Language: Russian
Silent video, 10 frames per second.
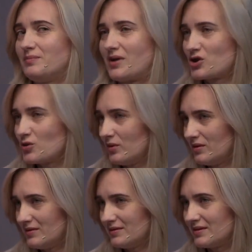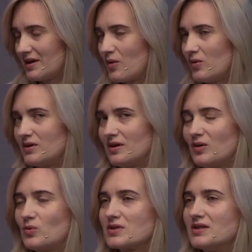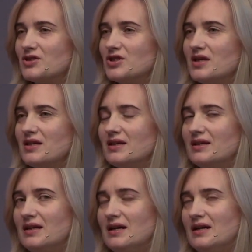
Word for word: прошел какой-то курс лечения,